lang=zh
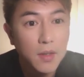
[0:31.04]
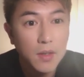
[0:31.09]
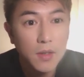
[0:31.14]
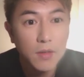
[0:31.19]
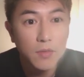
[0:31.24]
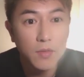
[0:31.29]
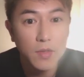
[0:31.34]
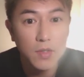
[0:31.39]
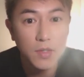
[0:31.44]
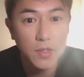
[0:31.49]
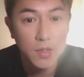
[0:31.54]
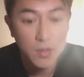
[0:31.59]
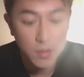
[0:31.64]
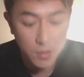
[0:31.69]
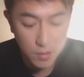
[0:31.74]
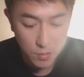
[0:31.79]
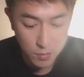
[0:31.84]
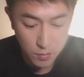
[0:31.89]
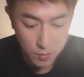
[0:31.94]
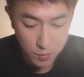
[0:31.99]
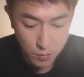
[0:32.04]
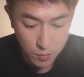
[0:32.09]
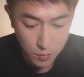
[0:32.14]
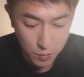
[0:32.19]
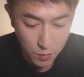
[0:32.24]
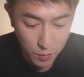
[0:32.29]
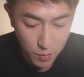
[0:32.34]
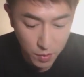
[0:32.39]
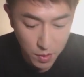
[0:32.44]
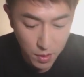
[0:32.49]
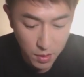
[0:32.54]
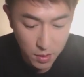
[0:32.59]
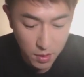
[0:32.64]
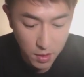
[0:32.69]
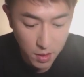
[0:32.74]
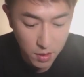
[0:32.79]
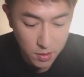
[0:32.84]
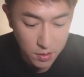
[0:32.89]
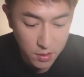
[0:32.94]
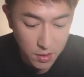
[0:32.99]
反正我刚
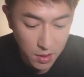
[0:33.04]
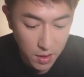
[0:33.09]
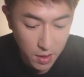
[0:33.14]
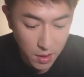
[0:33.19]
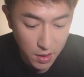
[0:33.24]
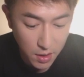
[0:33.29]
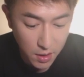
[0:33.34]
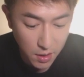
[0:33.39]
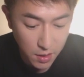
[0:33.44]
刚在